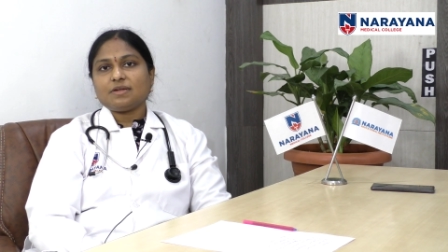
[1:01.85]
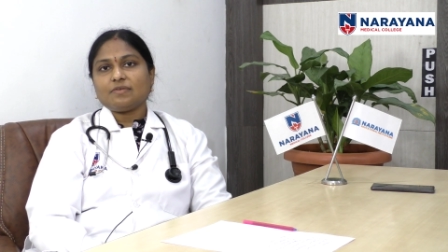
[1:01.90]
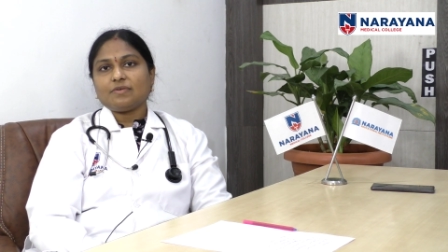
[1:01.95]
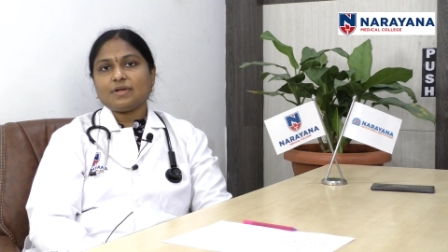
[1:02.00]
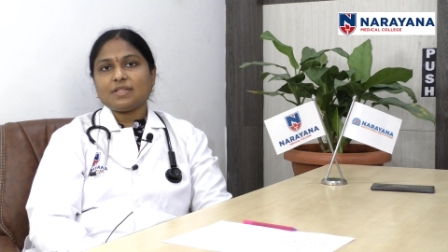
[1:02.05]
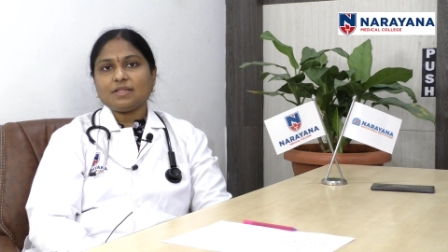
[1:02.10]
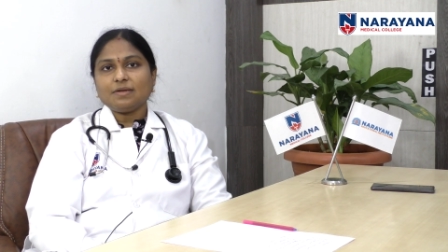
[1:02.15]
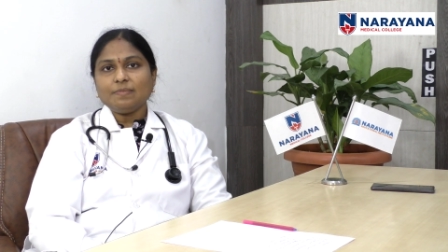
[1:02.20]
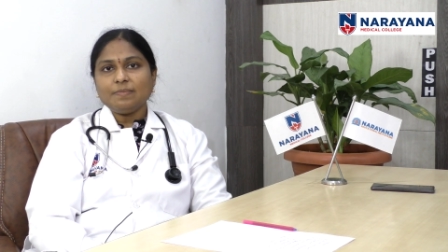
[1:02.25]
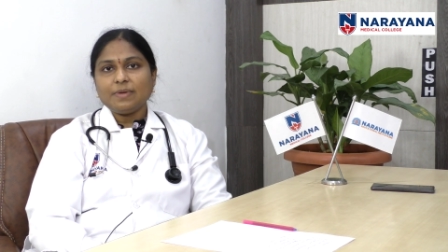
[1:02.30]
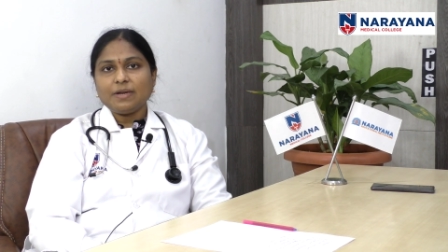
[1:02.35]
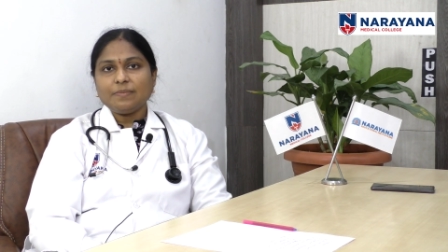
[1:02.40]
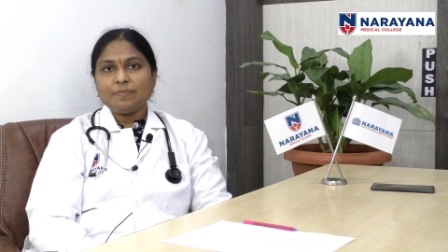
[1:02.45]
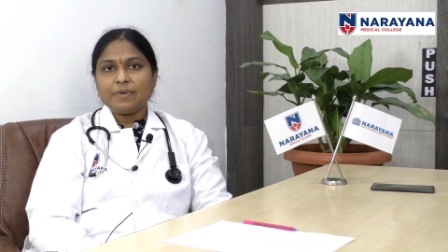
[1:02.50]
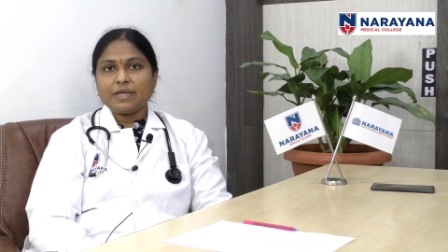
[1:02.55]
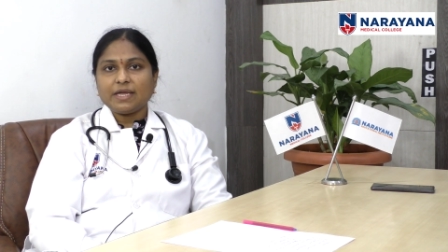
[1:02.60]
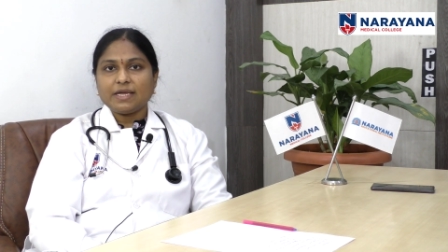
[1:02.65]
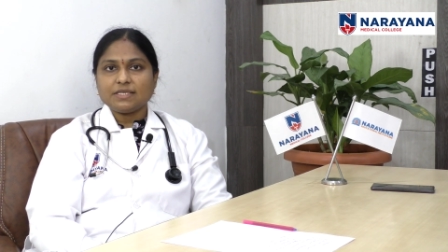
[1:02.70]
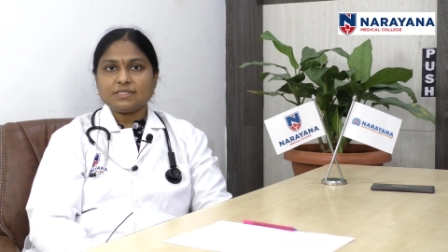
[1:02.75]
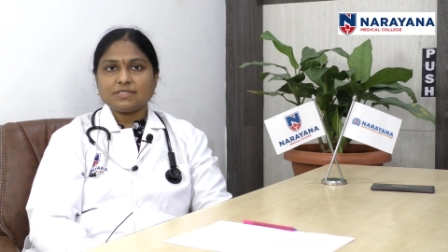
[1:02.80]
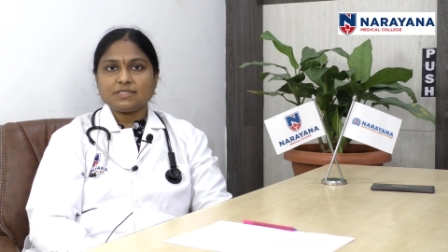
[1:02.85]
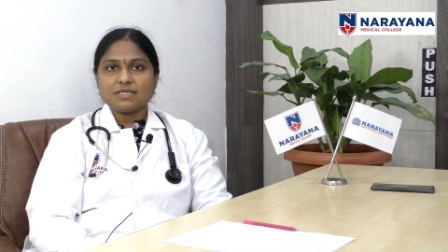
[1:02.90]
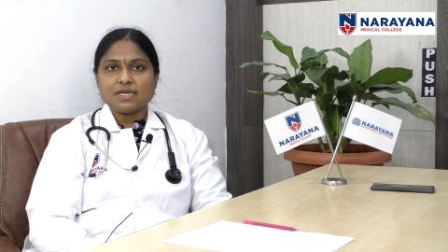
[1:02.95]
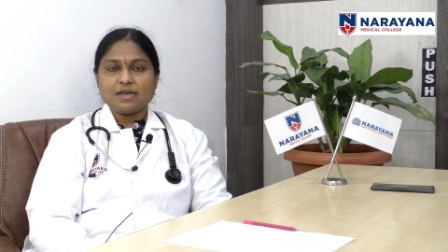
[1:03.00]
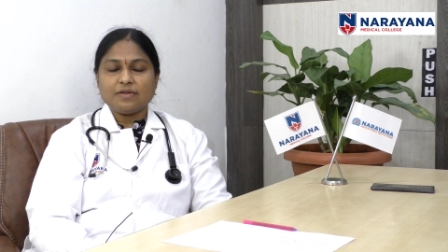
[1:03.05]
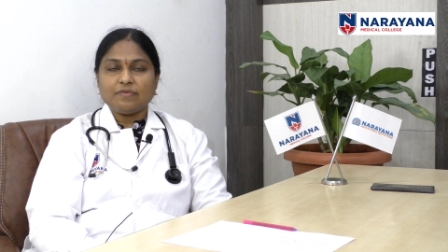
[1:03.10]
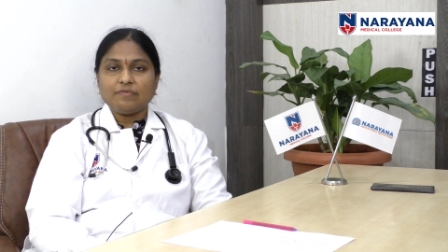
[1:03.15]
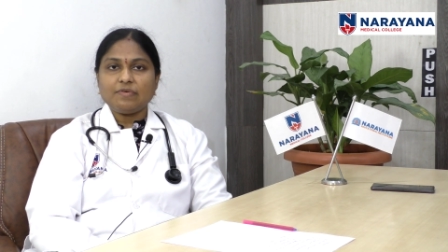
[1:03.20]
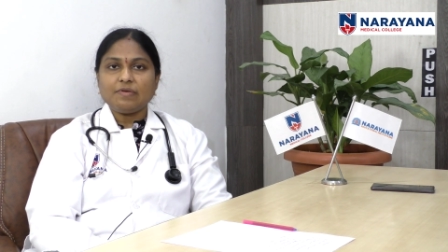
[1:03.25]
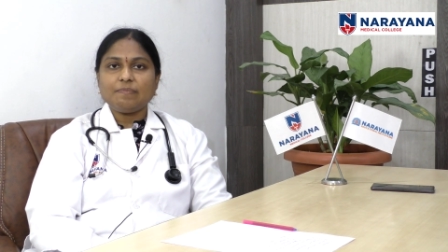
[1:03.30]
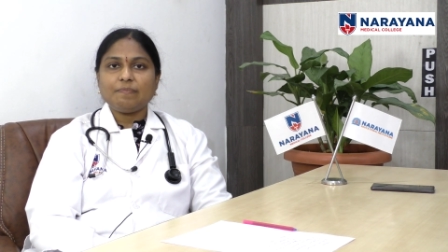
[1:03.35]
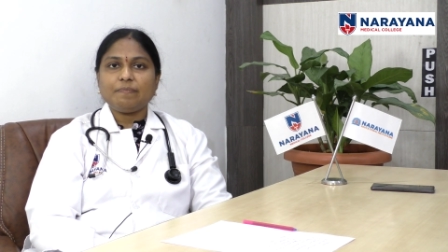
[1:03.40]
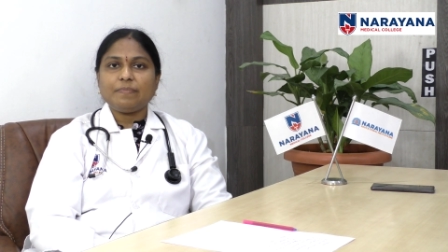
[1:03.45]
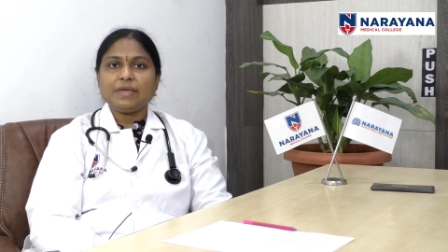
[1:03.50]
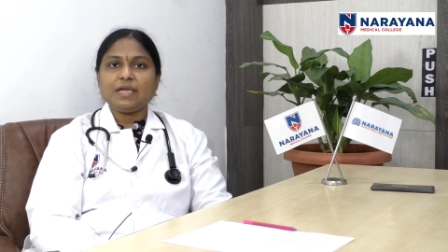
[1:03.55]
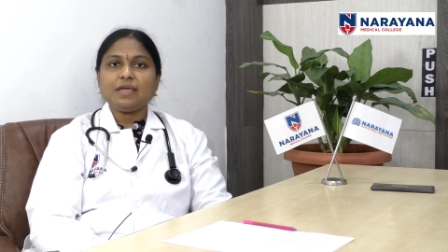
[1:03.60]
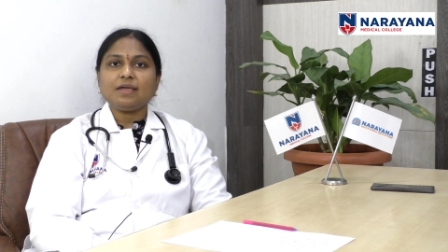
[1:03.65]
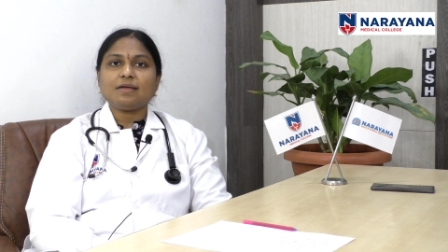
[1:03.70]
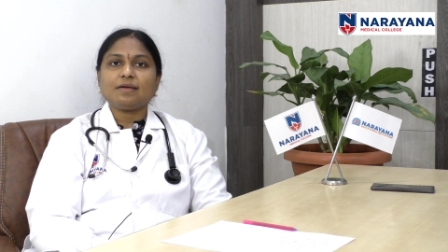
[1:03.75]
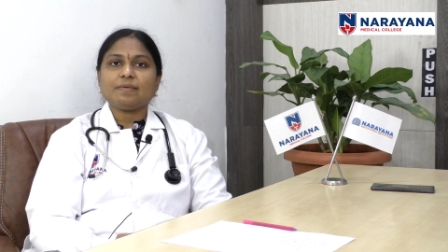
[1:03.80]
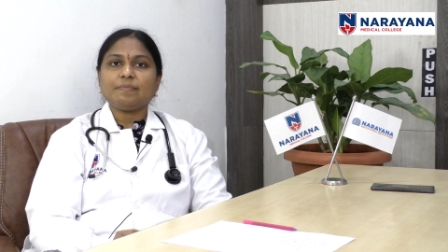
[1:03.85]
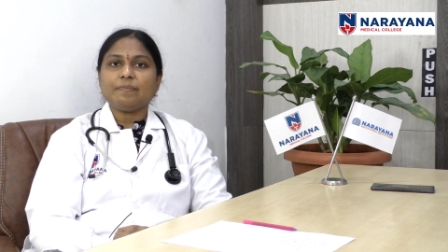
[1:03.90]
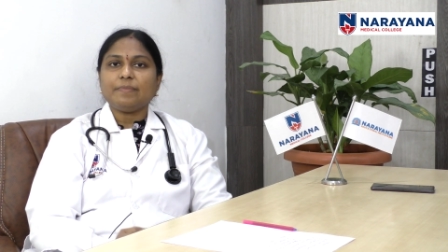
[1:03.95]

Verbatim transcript: తర్వాత మనం కేసెస్ అనేవి పీక్